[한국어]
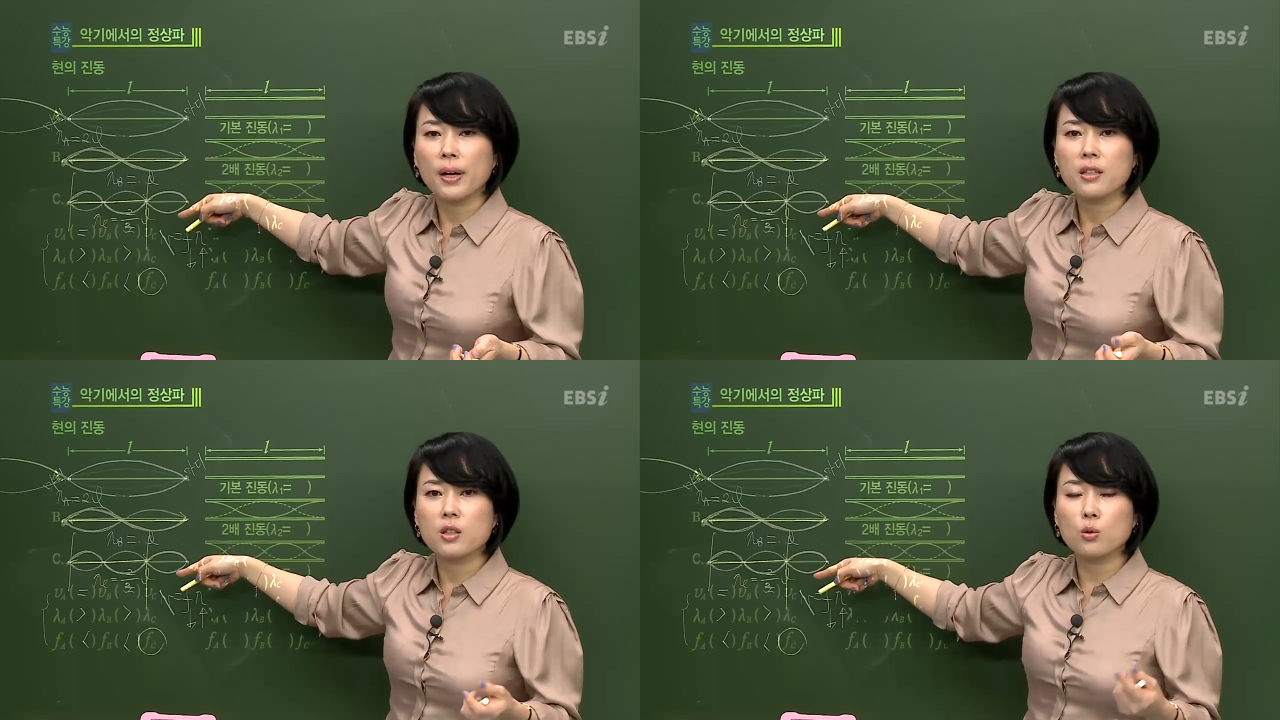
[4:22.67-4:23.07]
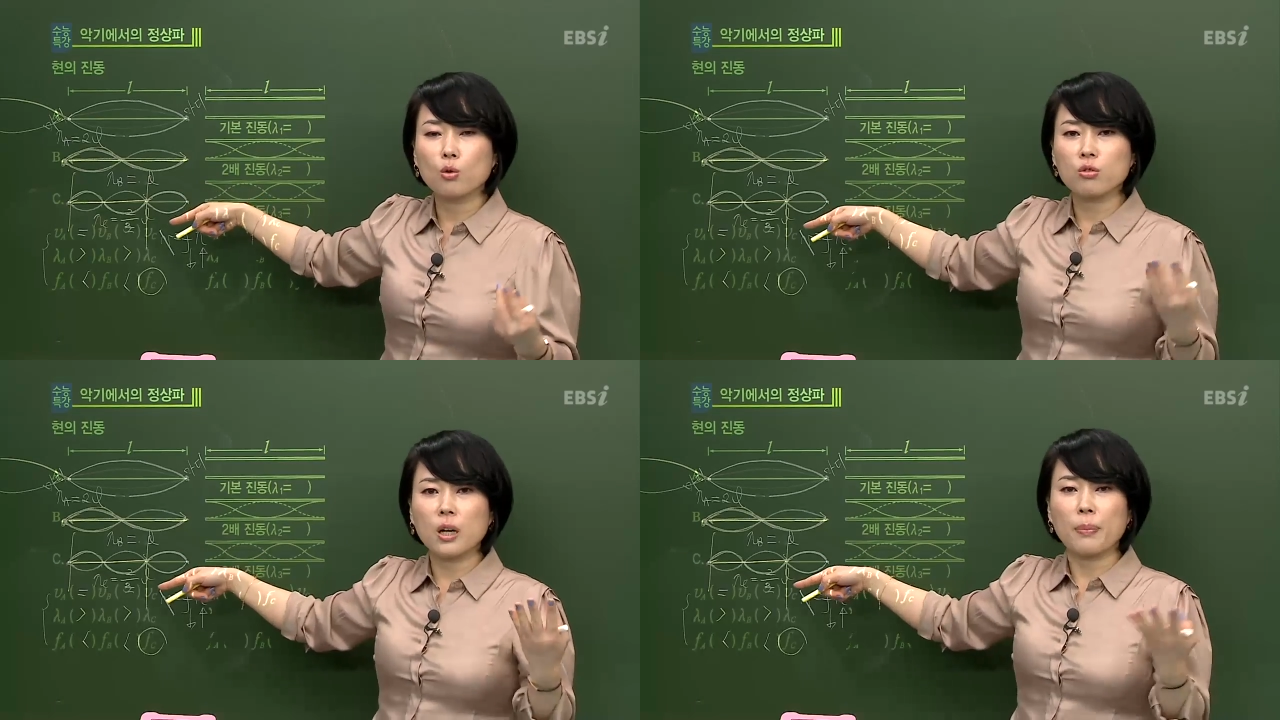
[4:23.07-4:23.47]

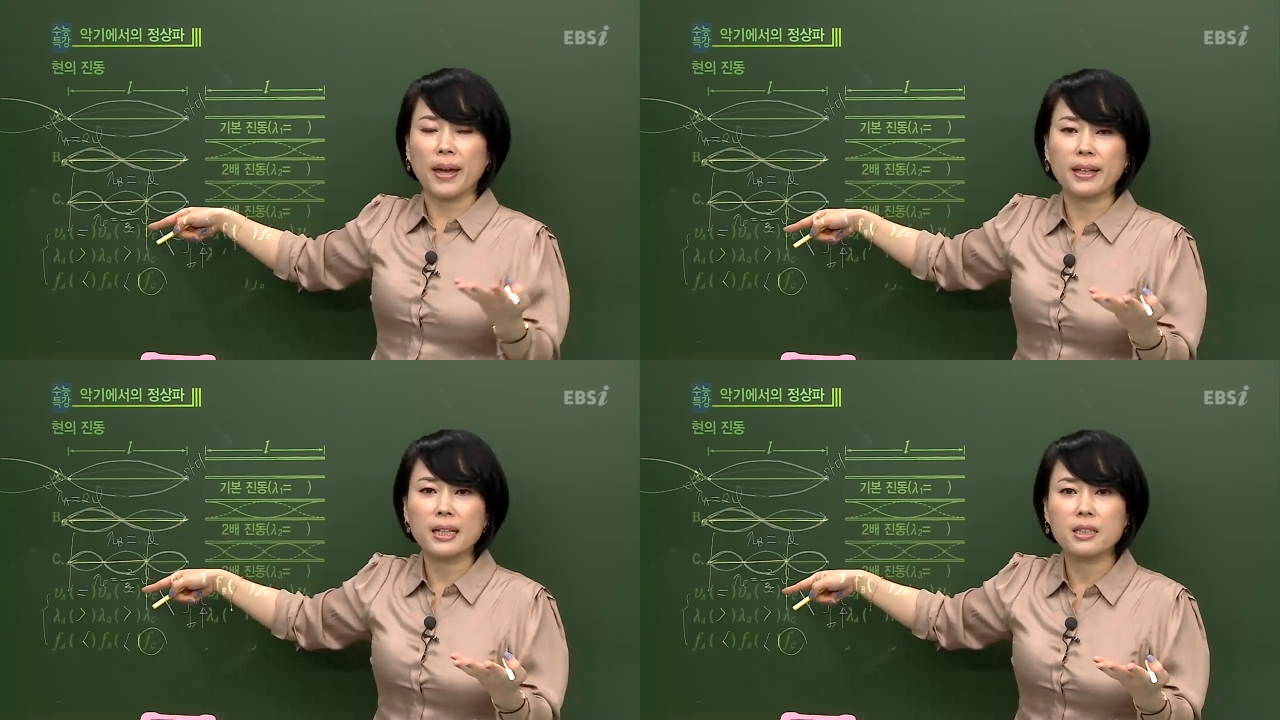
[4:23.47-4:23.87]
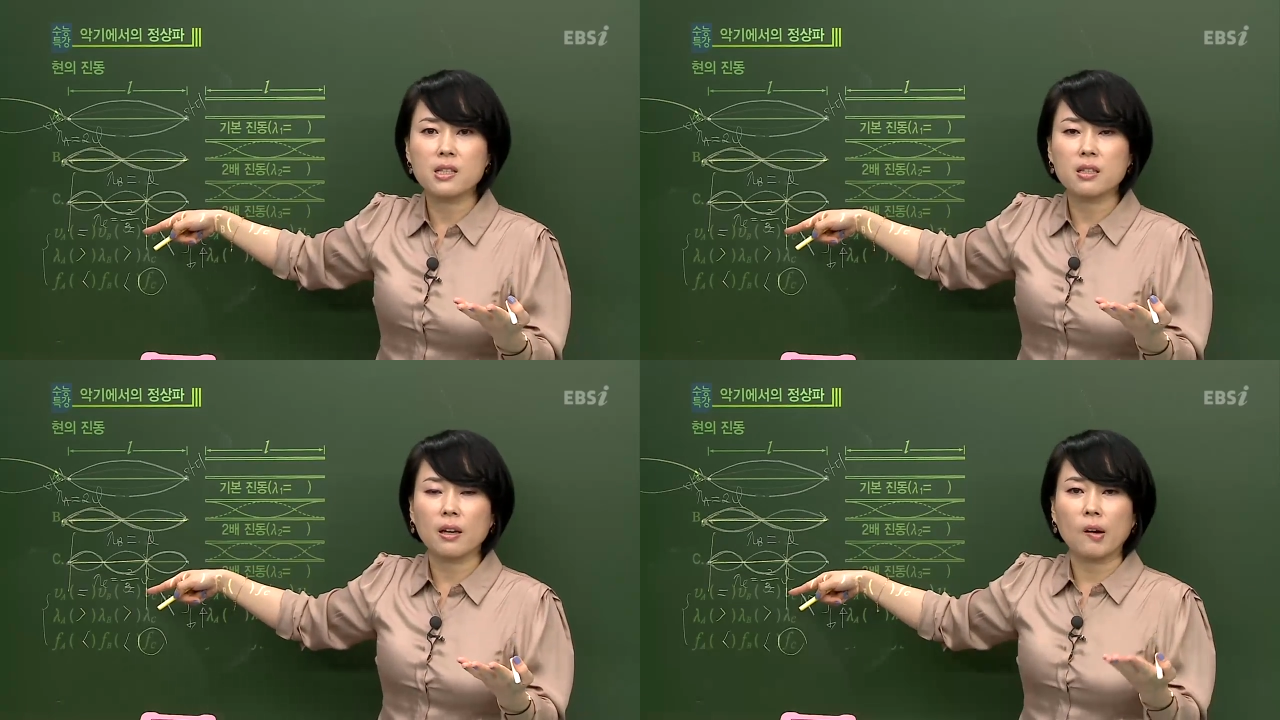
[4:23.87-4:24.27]
진동수가
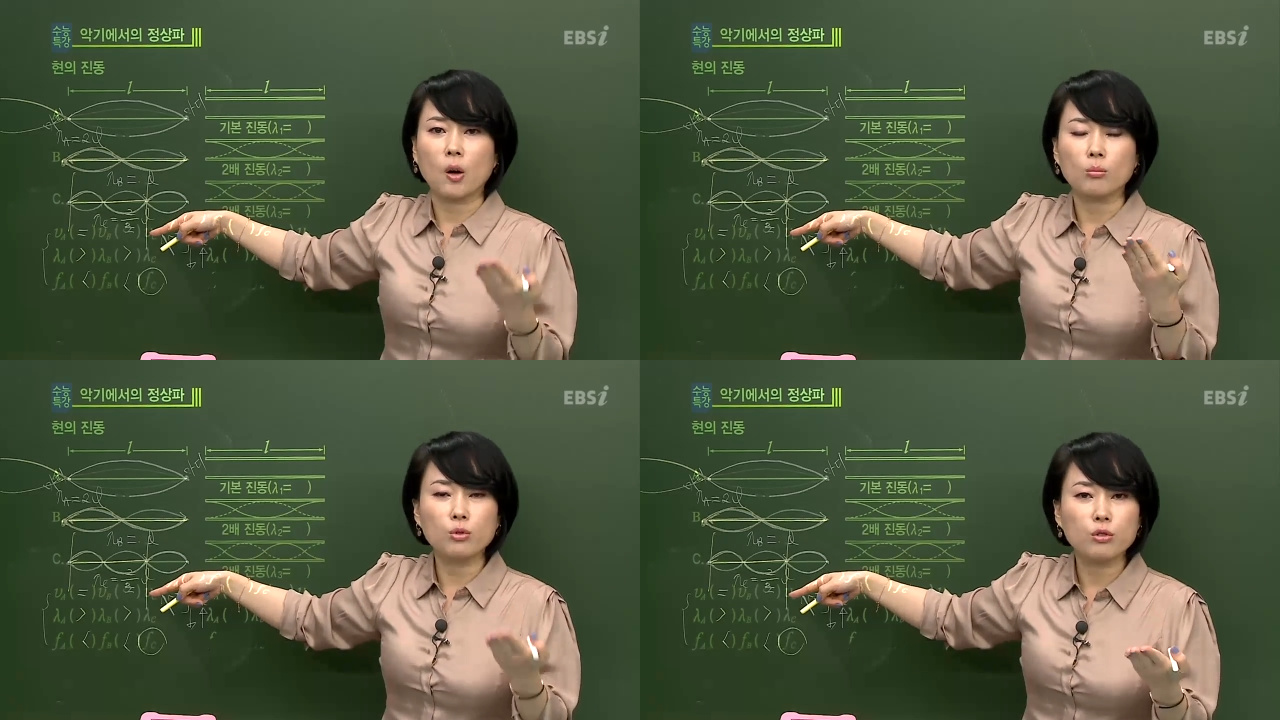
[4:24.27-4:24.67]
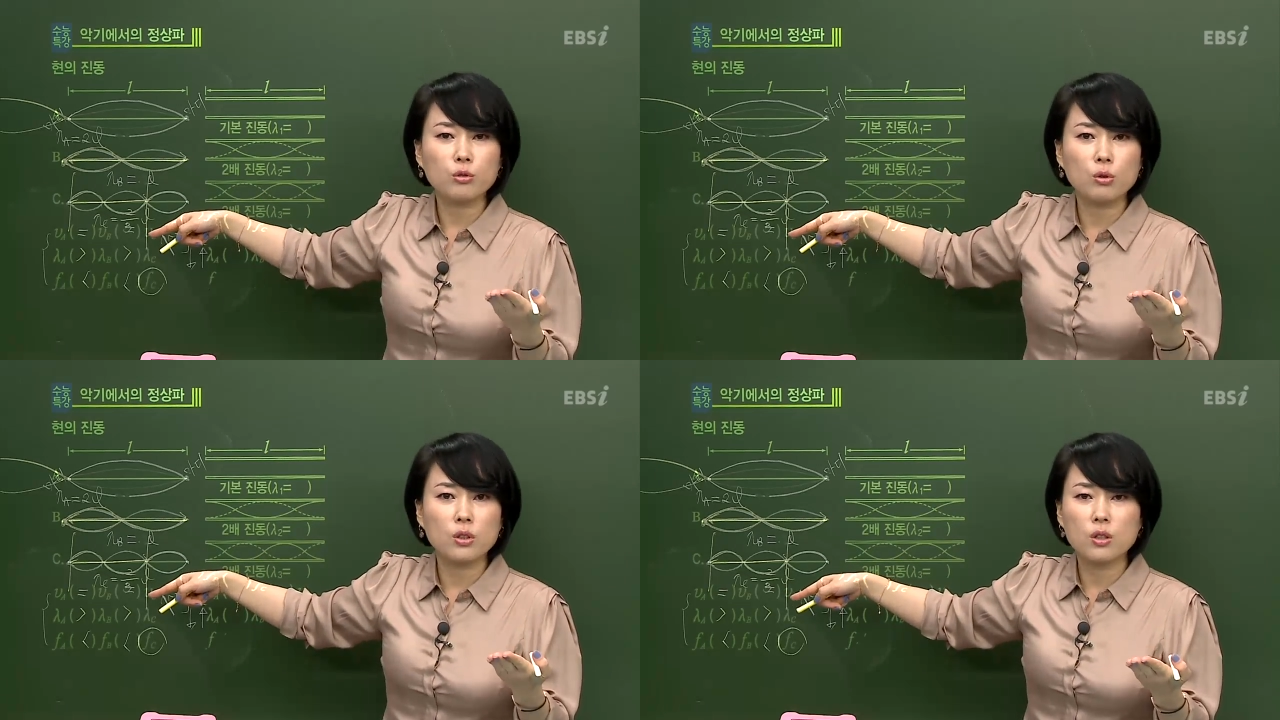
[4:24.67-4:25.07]
100헤르츠예요. 무슨
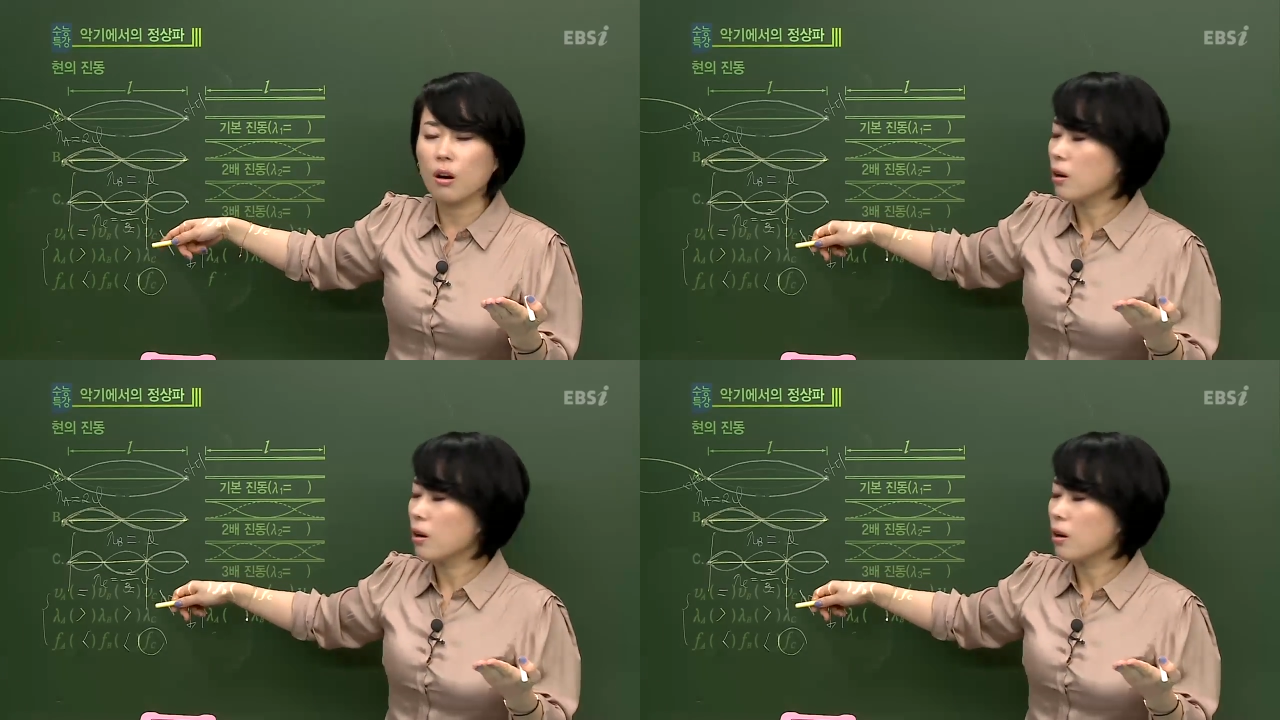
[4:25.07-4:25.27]
소리죠?